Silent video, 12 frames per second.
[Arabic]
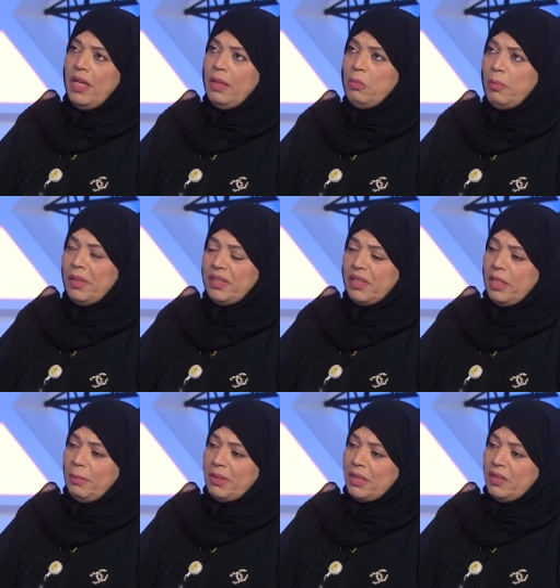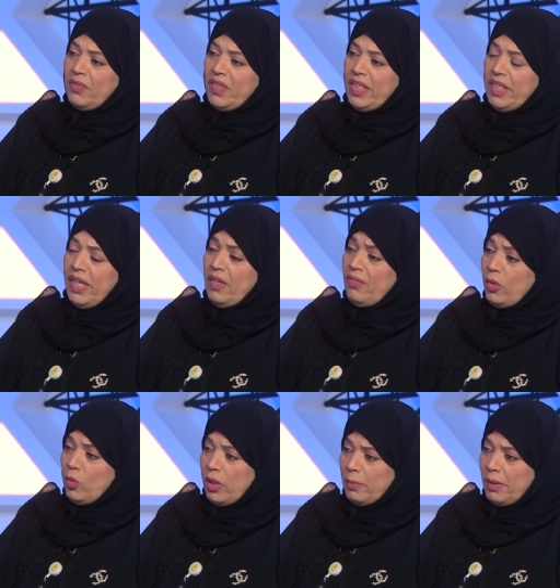المبادرة هاي بدأت في
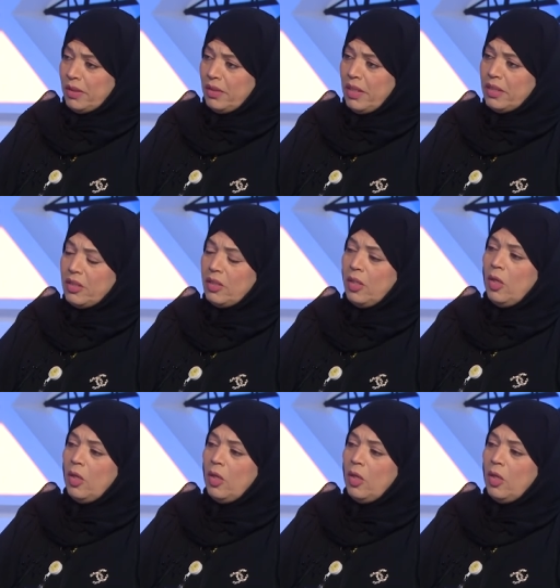2014